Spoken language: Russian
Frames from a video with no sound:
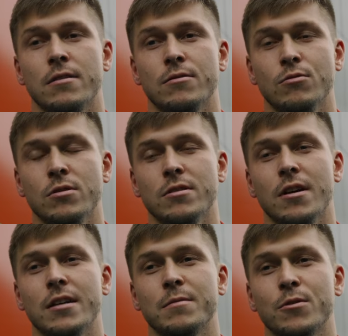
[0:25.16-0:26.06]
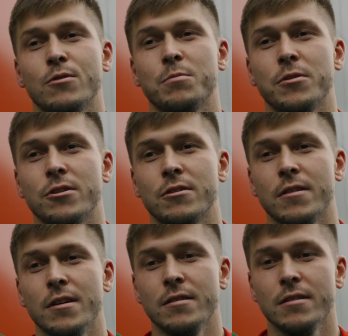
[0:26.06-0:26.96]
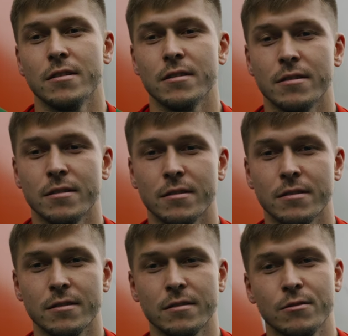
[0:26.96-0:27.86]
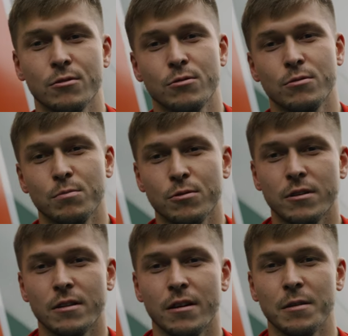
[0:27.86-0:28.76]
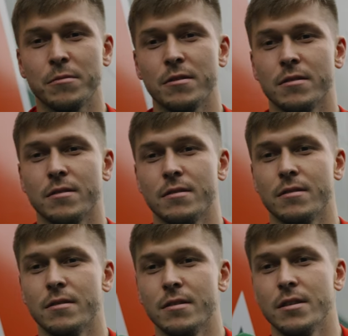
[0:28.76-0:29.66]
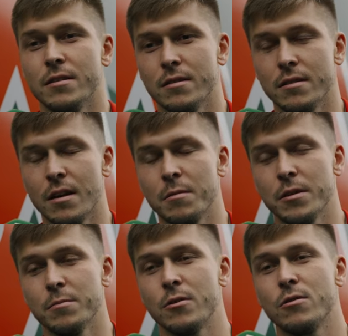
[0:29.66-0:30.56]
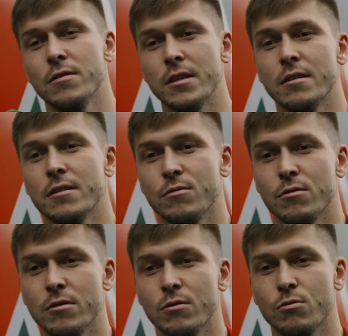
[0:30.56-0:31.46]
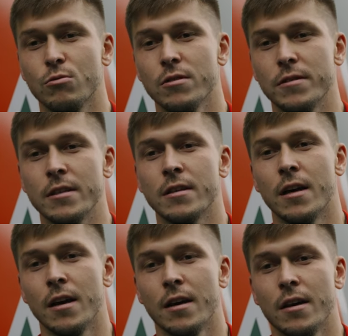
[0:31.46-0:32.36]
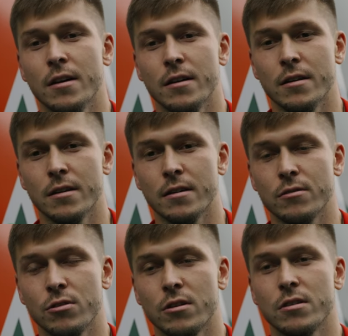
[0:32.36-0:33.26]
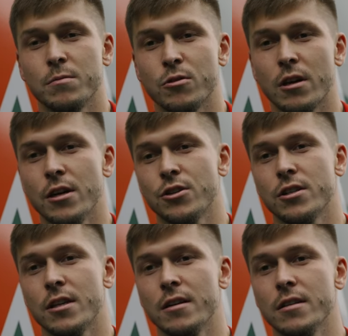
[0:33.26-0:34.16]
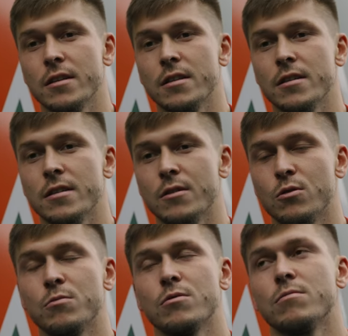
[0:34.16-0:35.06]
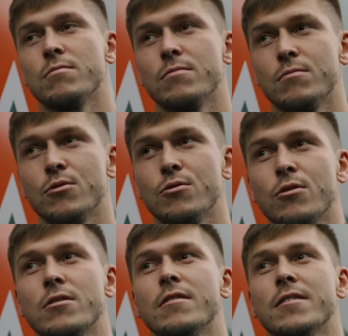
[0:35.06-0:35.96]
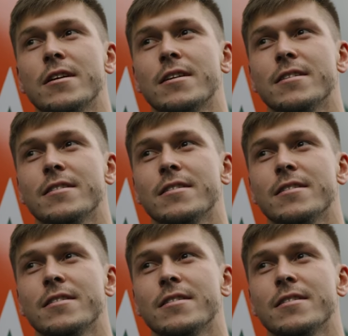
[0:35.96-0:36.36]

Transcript: Ну, да, немного переживал, то, что после травмы как бы не могу выйти на свой тот уровень, а, но сейчас немного легче стало, и я думаю, будет только наверх.